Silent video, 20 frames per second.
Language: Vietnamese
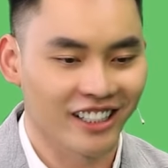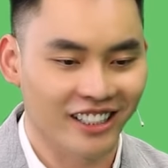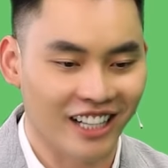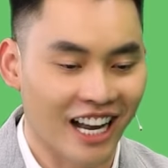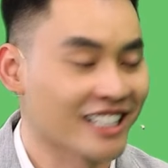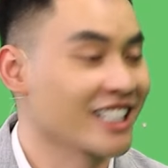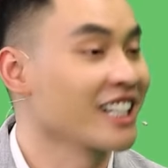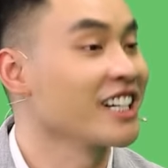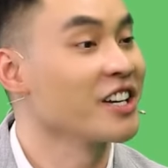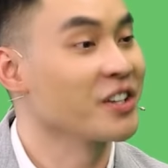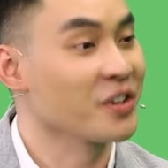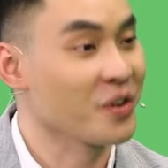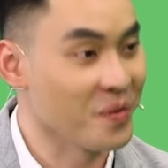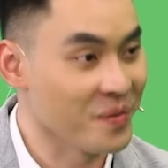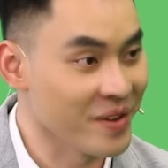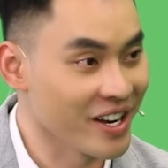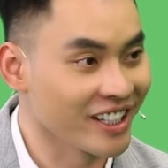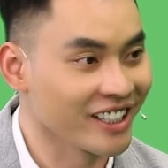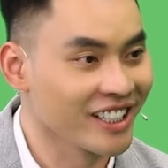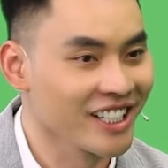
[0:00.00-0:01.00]
cả gia đình của
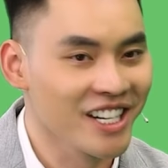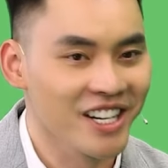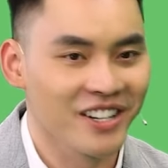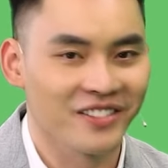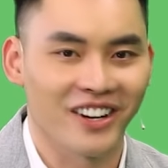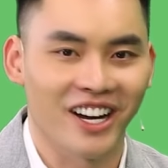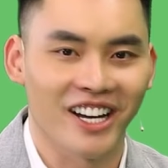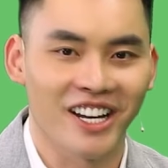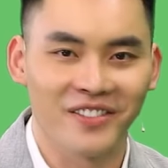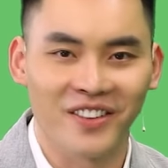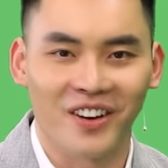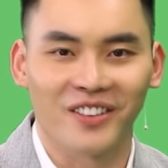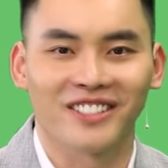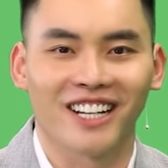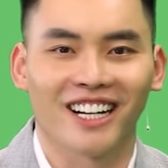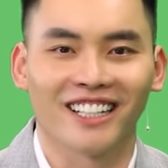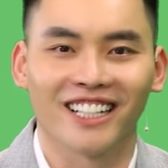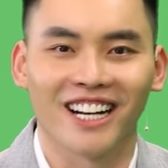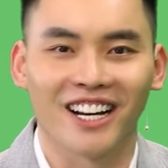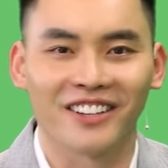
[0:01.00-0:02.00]
mình và hy vọng
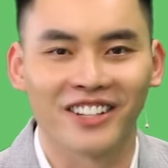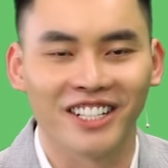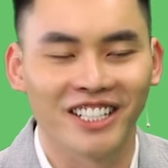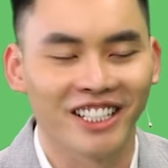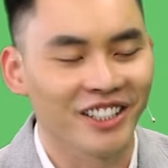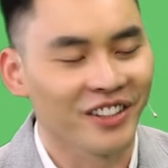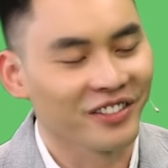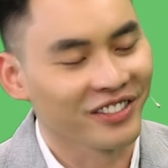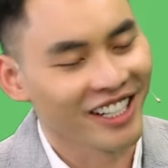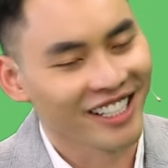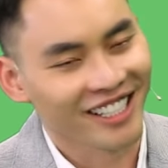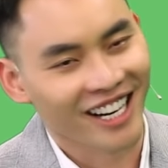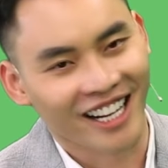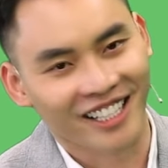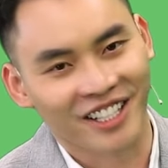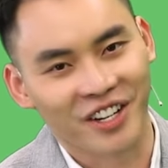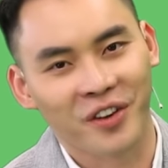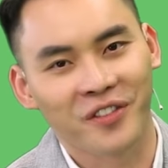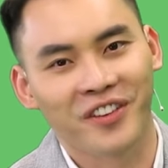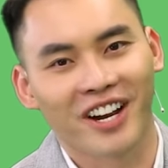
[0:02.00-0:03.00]
rằng là với những thông tin
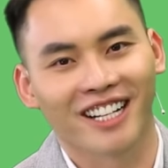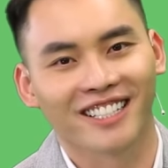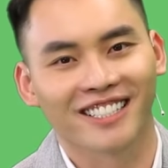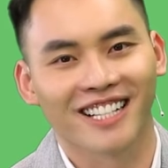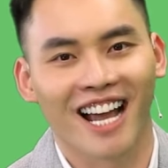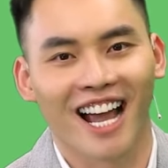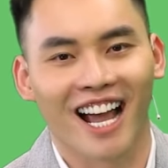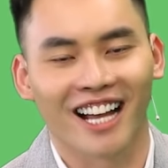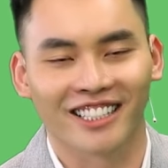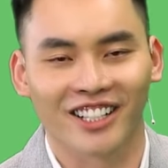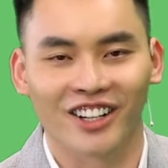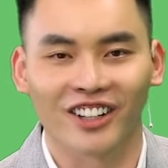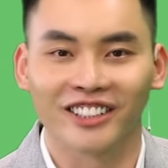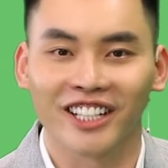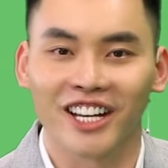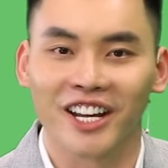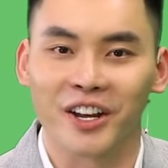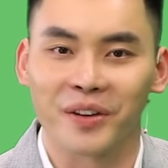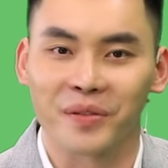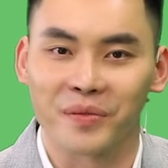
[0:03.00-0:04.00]
này thì quý vị khán giả sẽ có
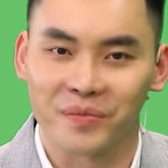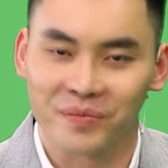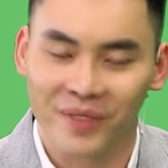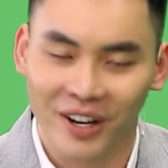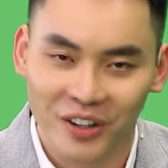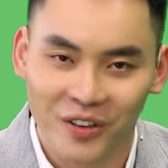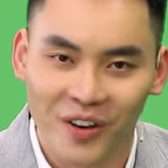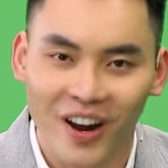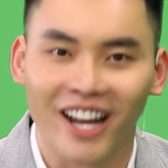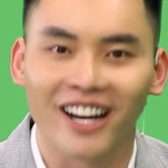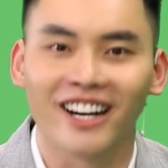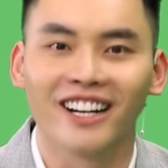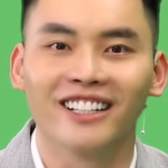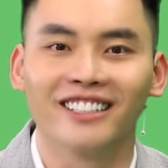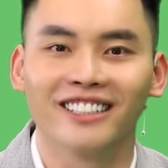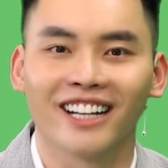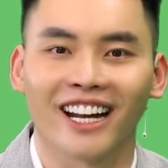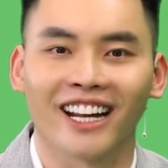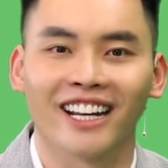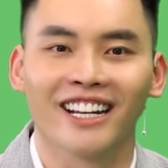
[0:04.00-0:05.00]
thể mạnh khỏe
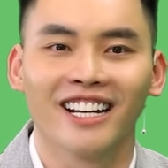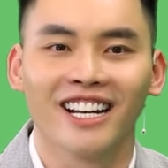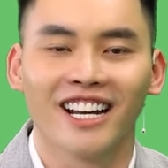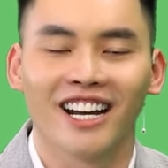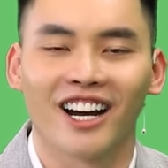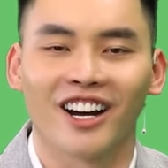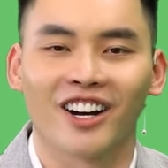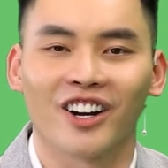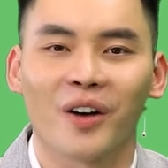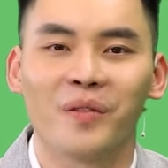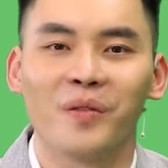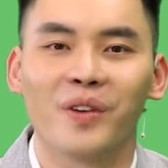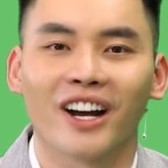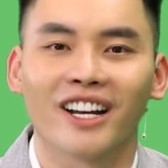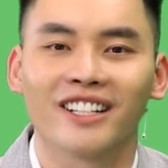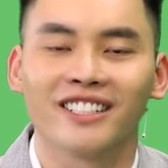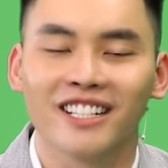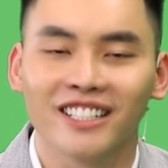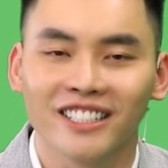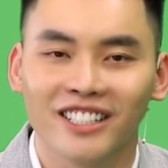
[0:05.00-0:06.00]
hơn này và có một
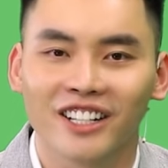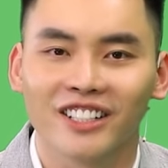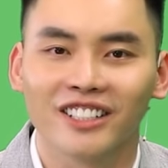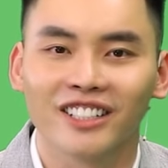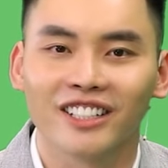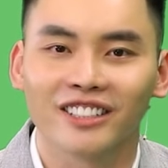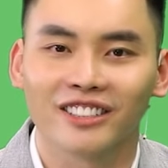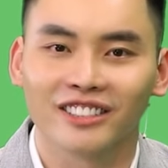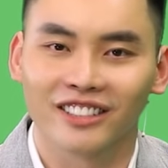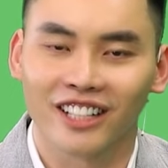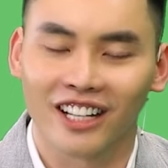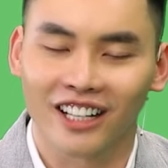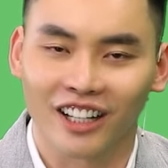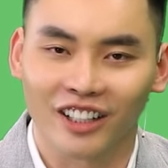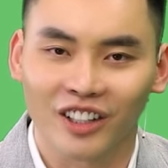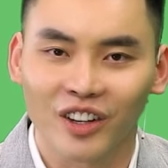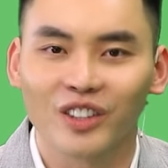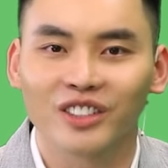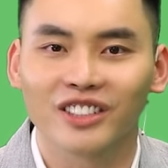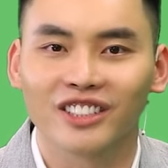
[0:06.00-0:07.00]
cái dinh dưỡng thật là
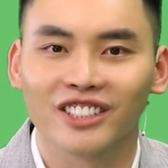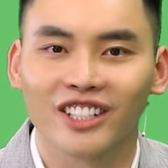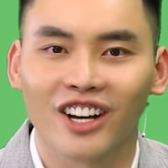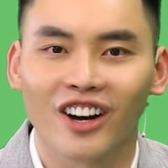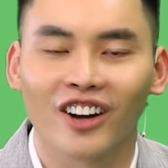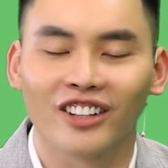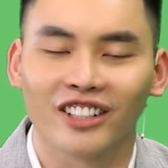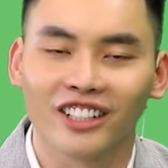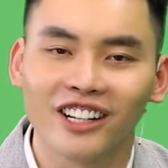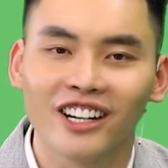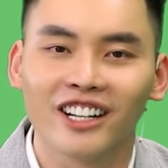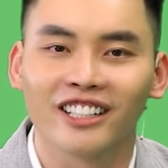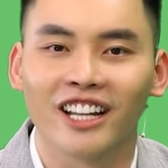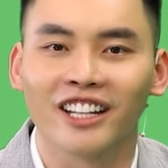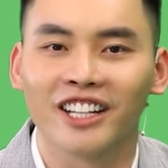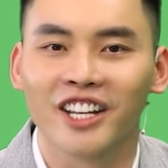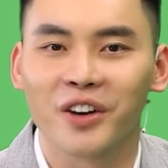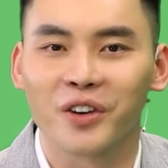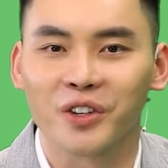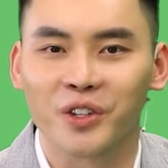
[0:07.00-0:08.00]
tốt cho những người
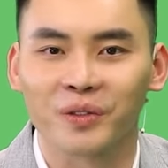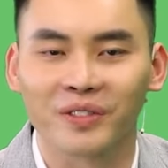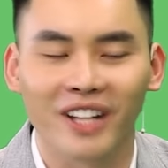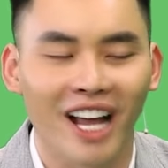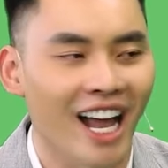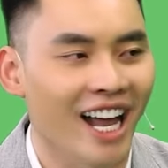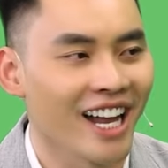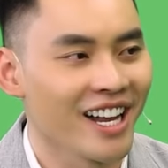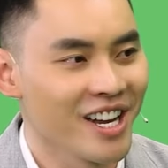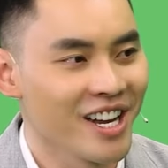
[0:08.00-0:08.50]
thân yêu của chúng ta.